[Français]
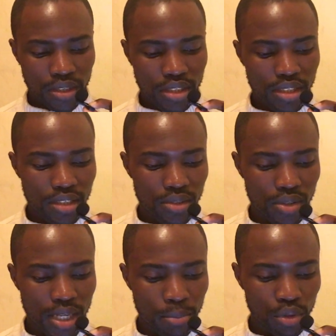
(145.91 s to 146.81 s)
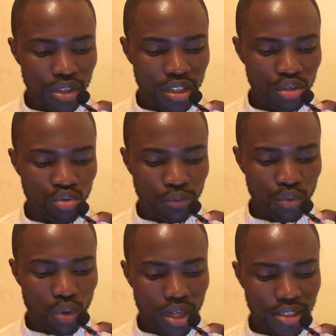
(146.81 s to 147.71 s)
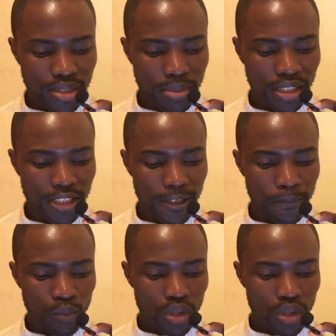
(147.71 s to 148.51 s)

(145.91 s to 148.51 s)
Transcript: qui euh, la protègent du froid sibérien.